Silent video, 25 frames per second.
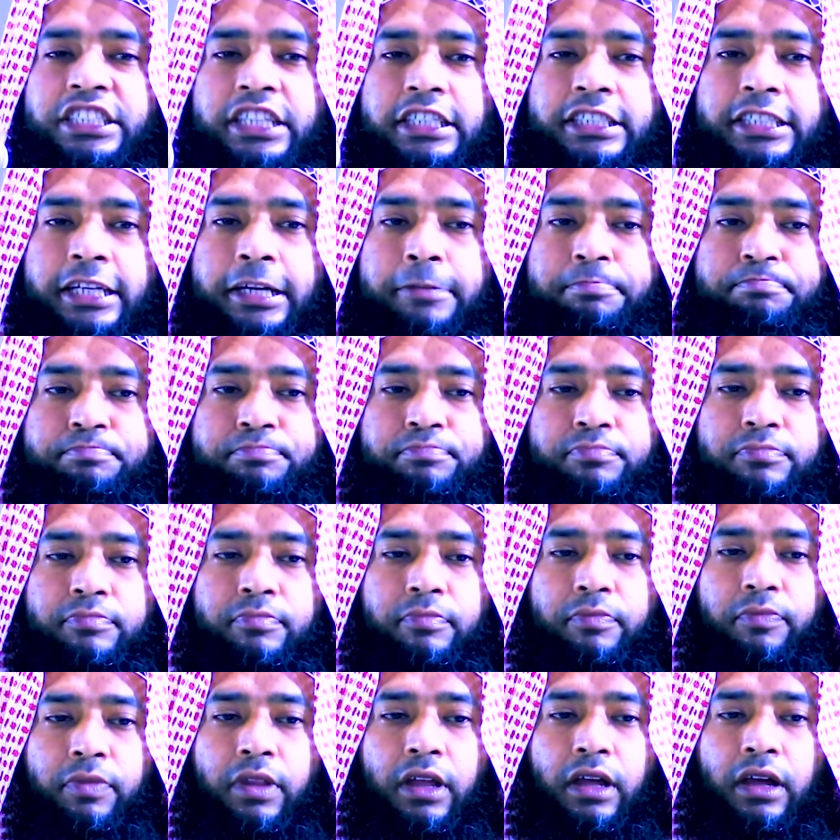এসেছে
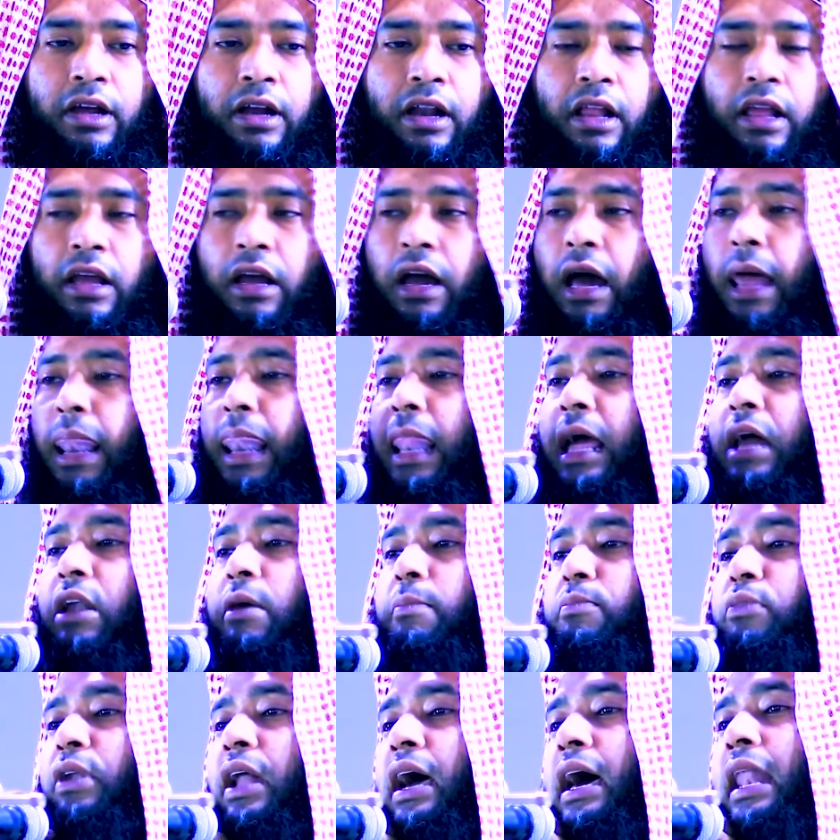আল্লাহ
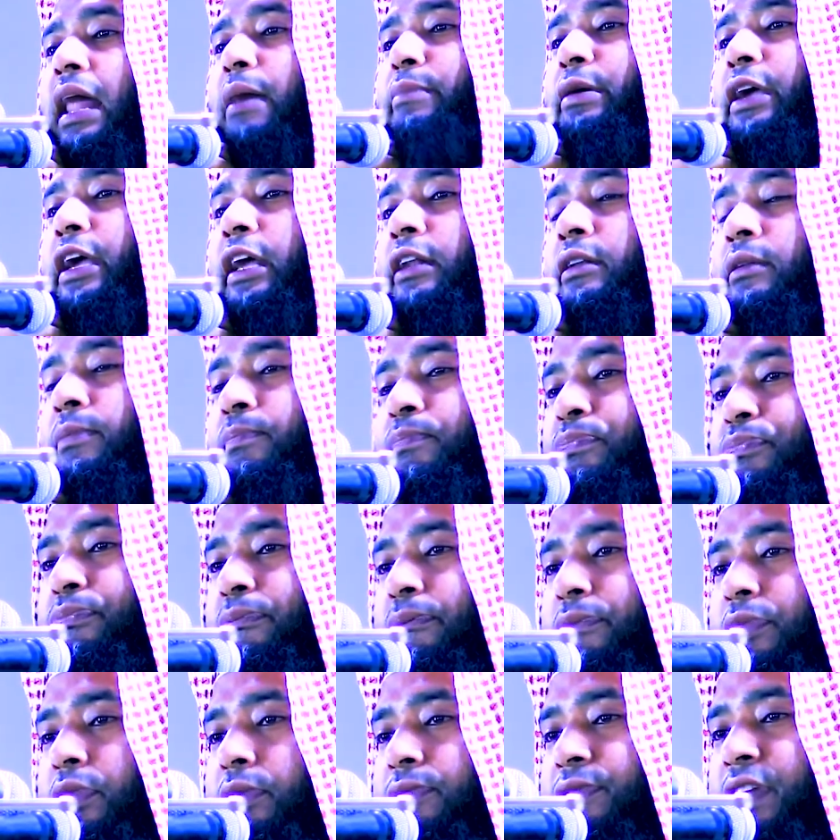রব্বুল আলমিন
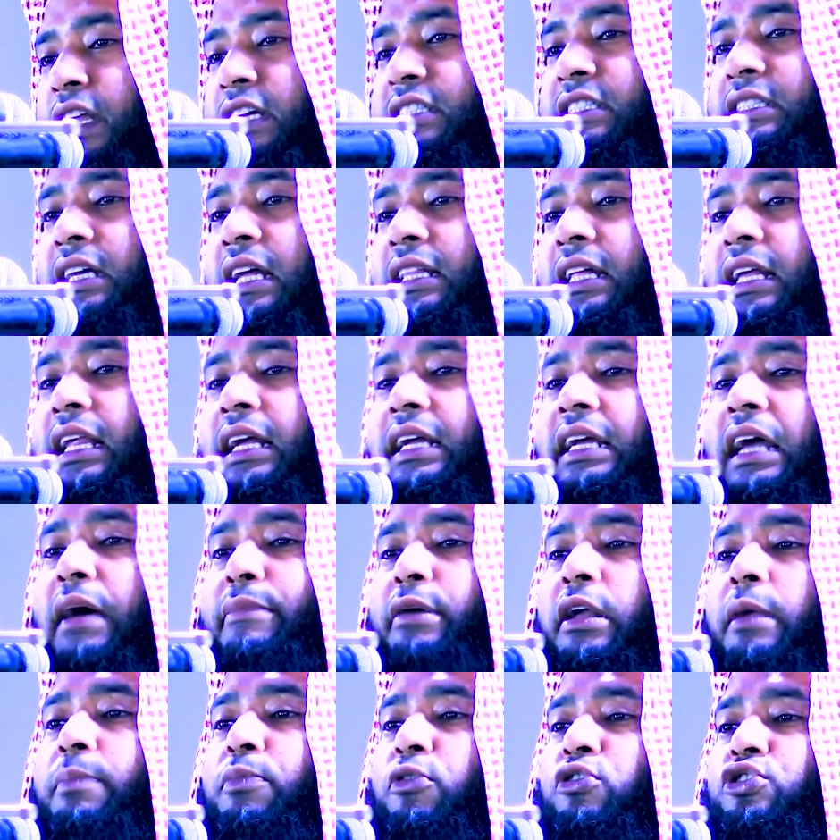ফেরেস্তাদেরকে
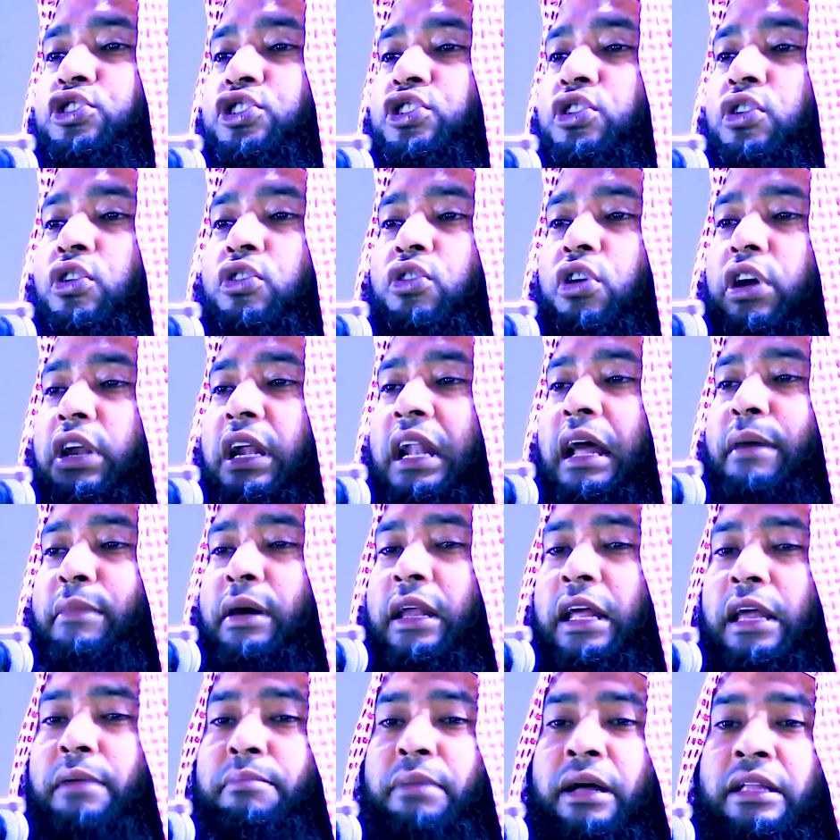আবার প্রশ্ন করেন
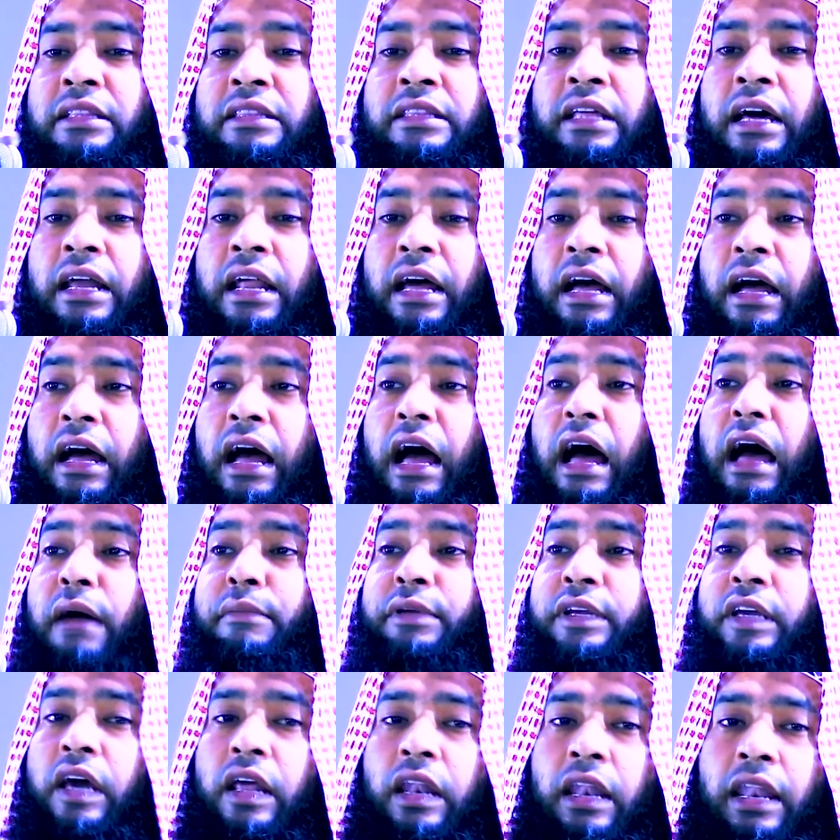আমার এই বান্দারা
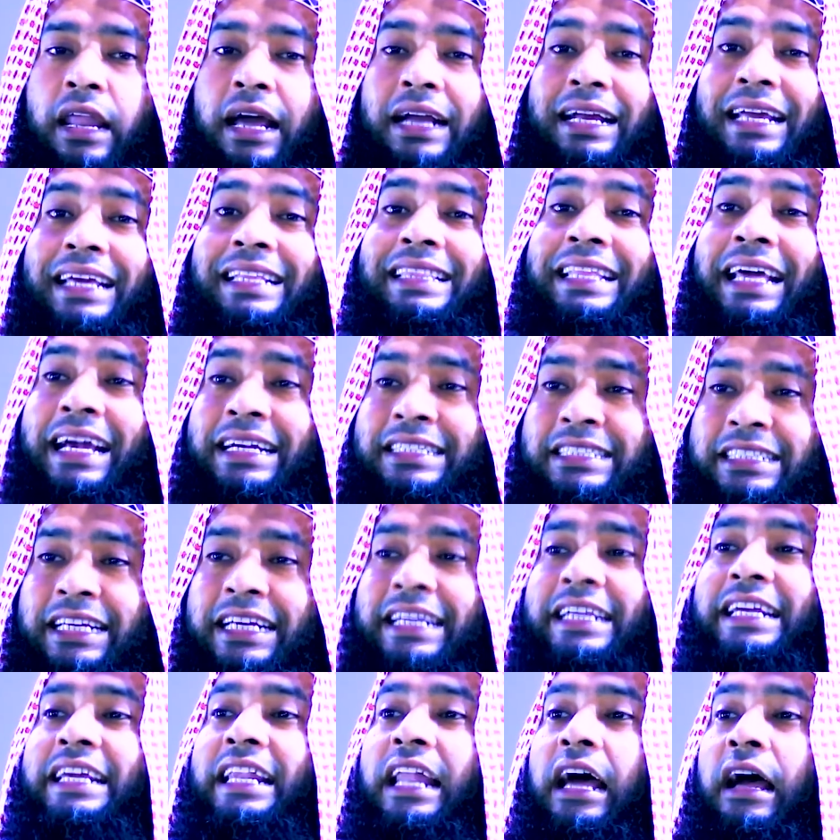আমি আল্লাহকে দেখছে
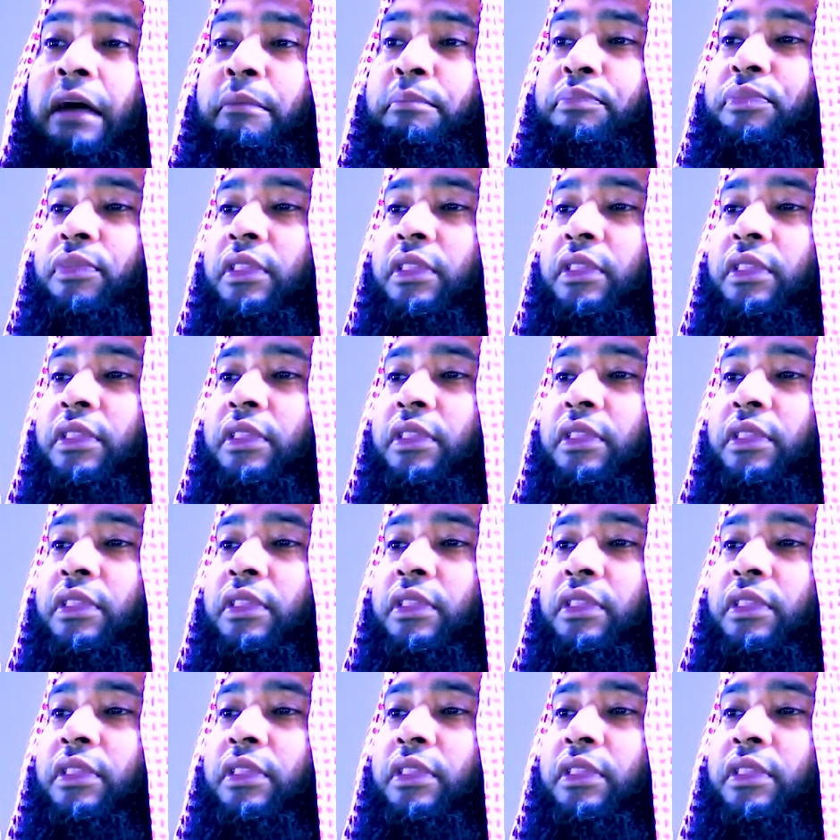কি না